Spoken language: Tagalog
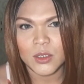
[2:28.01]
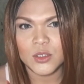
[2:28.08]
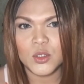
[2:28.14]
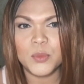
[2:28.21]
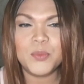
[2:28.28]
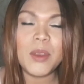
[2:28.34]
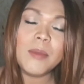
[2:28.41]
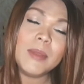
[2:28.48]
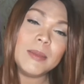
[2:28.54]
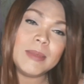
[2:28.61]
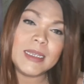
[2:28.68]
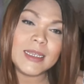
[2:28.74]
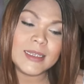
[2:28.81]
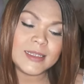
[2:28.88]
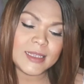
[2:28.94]
So,
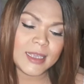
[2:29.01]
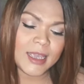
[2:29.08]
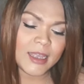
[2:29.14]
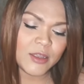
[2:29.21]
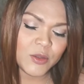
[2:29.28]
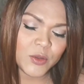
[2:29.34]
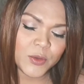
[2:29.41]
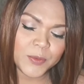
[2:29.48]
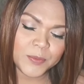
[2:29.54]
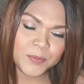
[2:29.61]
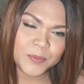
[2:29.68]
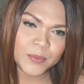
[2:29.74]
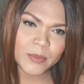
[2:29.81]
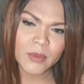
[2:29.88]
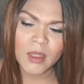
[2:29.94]
probably kasi ano,
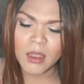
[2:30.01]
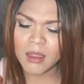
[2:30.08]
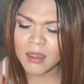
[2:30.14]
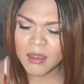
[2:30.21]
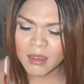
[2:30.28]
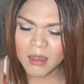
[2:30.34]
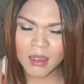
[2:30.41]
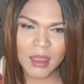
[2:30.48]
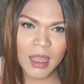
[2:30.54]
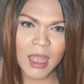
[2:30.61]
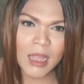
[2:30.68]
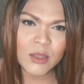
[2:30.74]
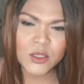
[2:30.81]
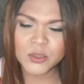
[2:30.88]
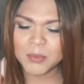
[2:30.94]

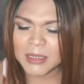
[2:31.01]
halos